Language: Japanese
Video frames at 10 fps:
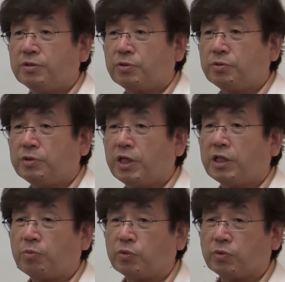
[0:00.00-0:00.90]
そういう
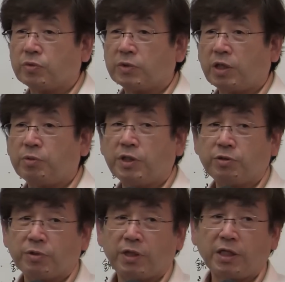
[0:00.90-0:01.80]
データも
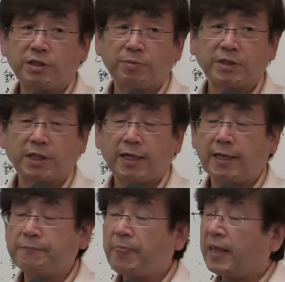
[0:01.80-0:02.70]
WHO で出してますか
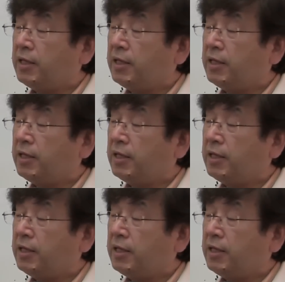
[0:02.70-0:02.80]
ら、